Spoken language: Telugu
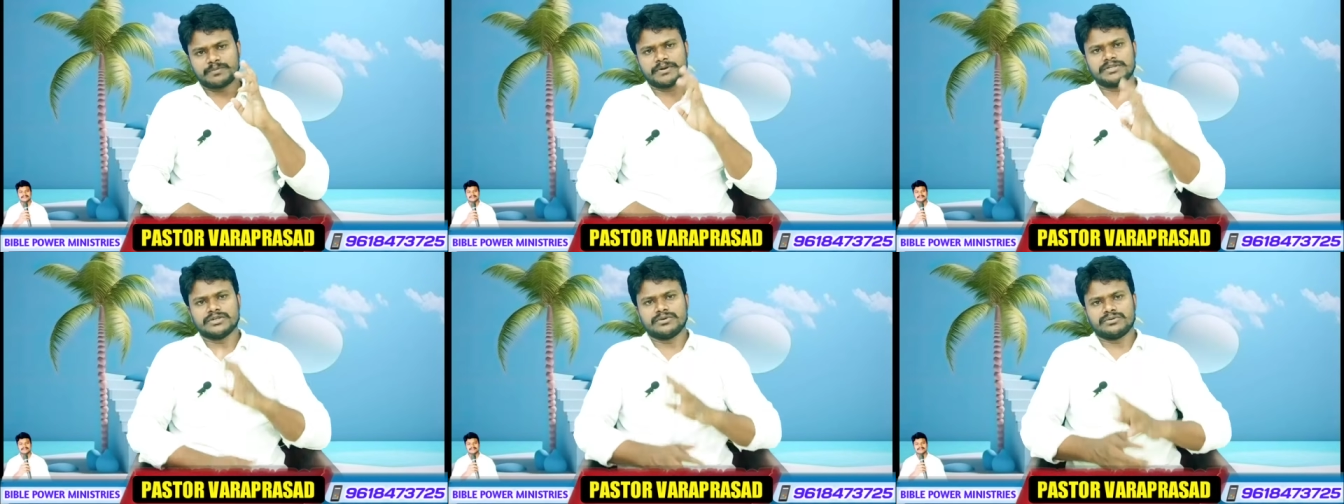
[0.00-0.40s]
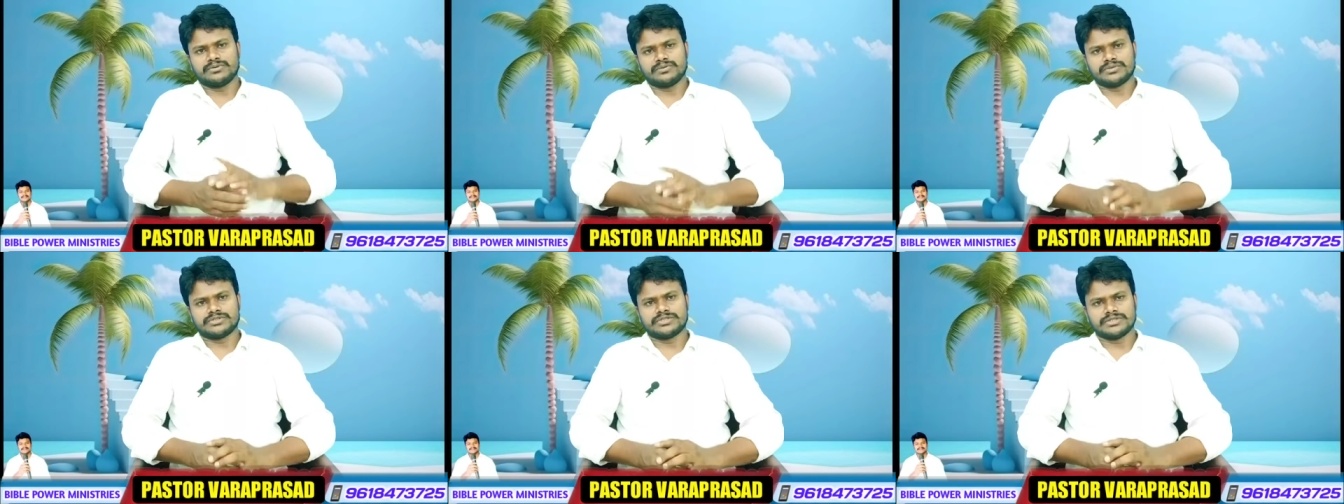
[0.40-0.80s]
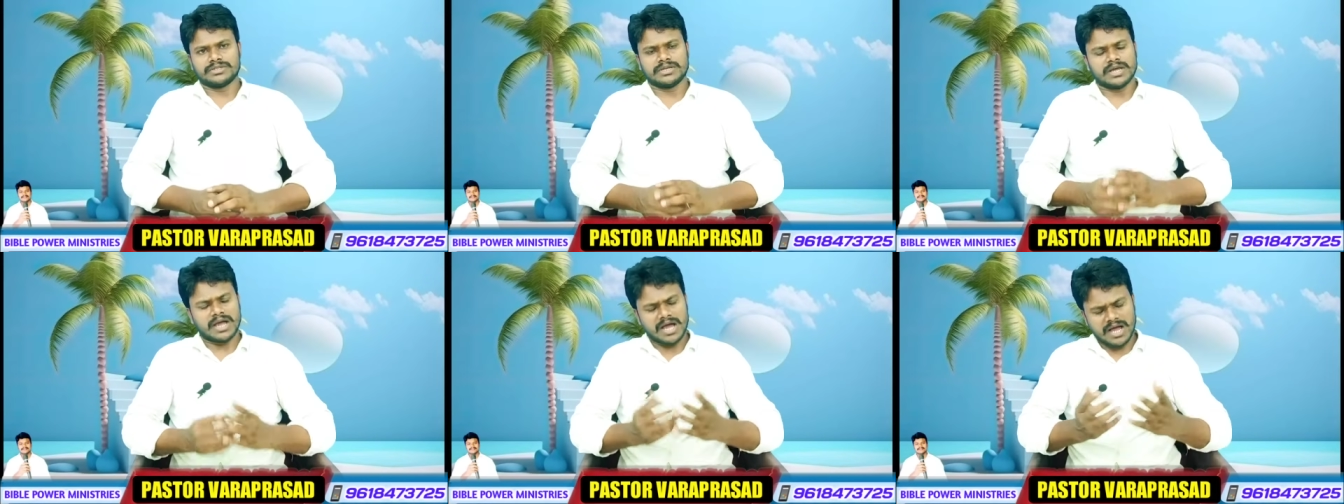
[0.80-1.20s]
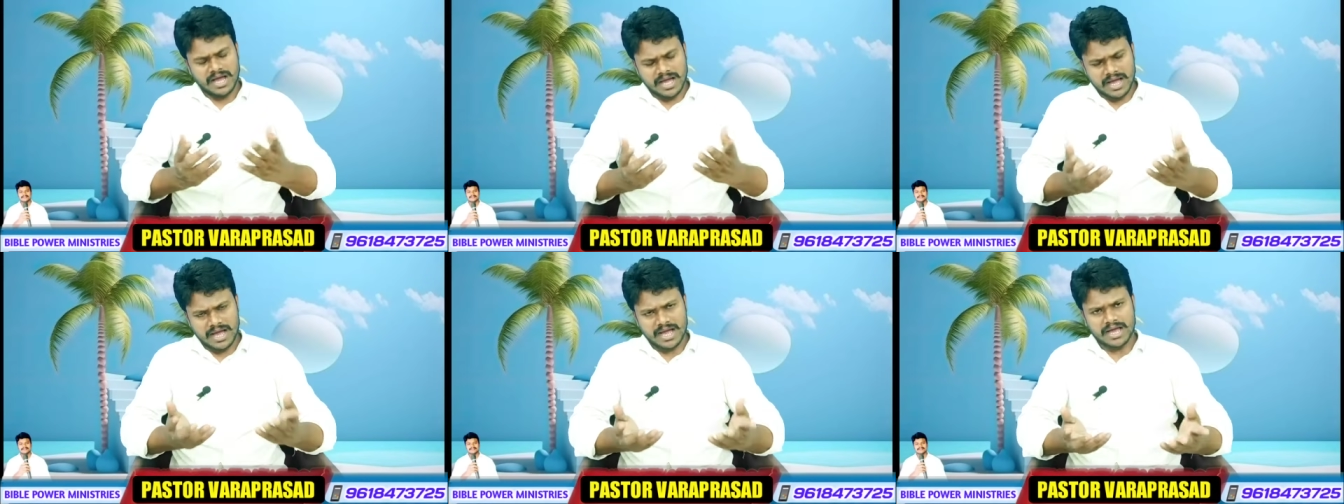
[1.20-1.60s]
చెప్పడం జరుగుతూ వచ్చింది
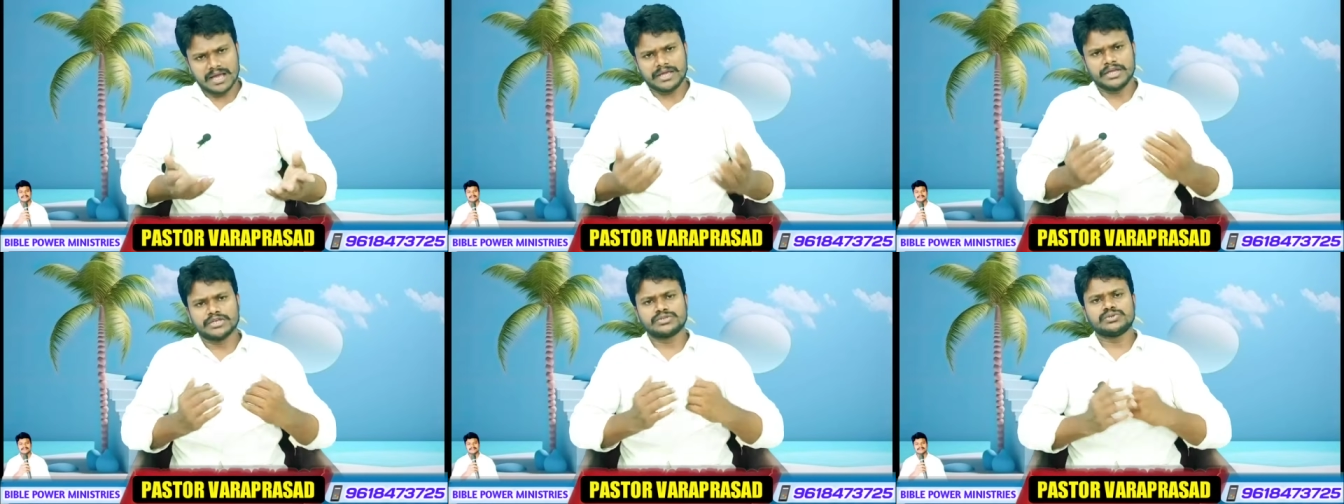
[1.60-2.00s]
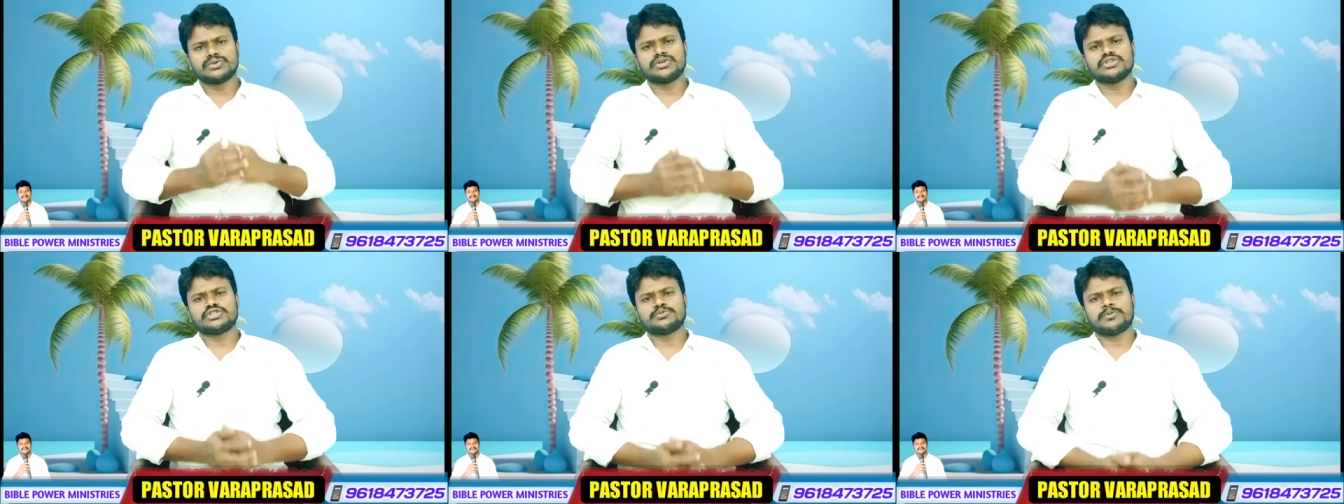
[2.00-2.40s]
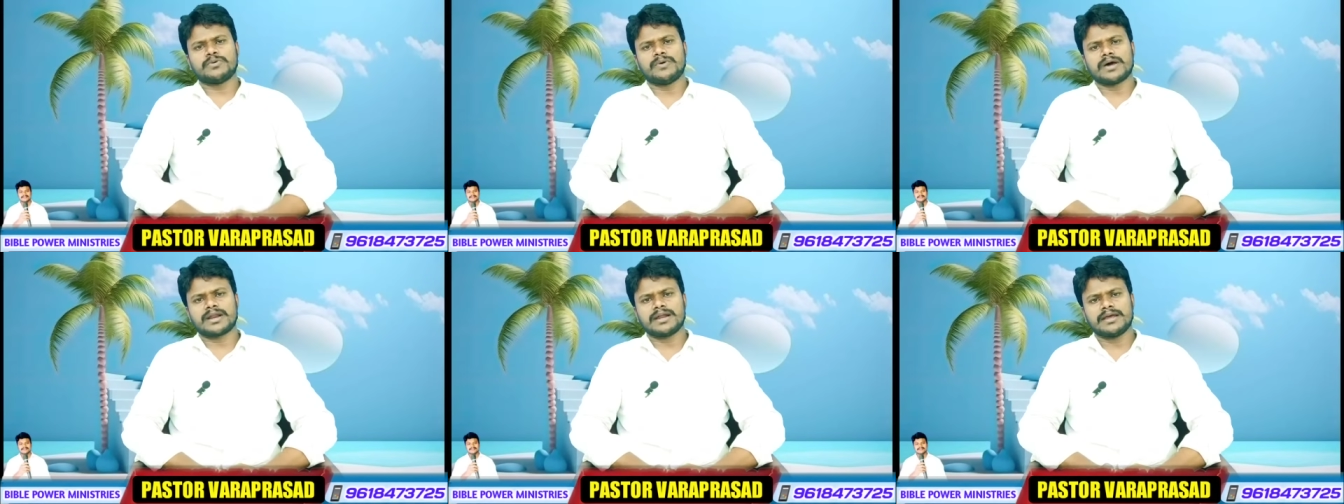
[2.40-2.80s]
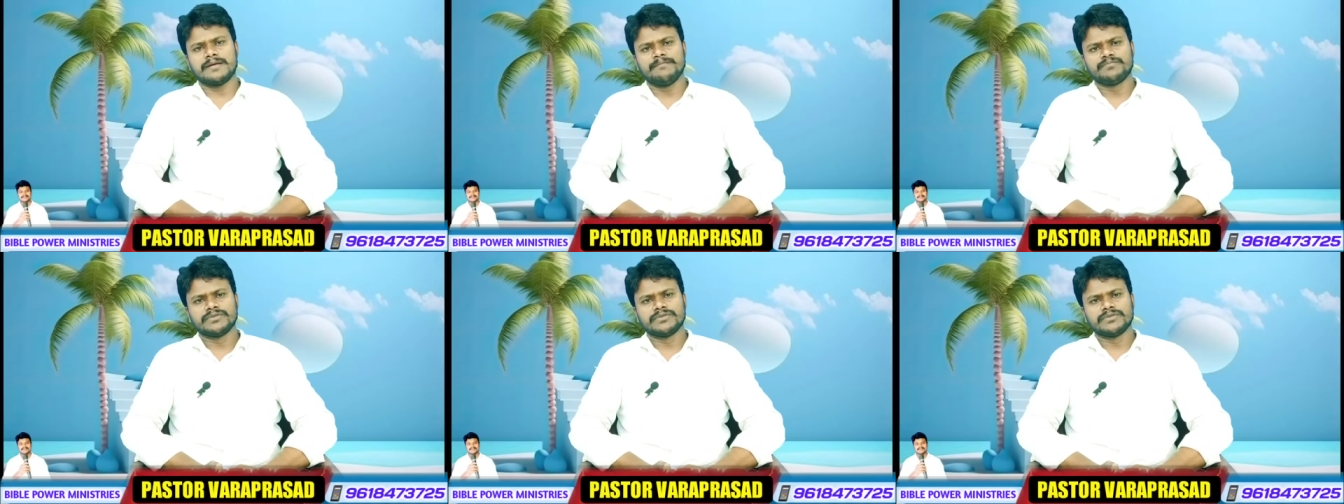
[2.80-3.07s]
యేసుక్రీస్తు వారినే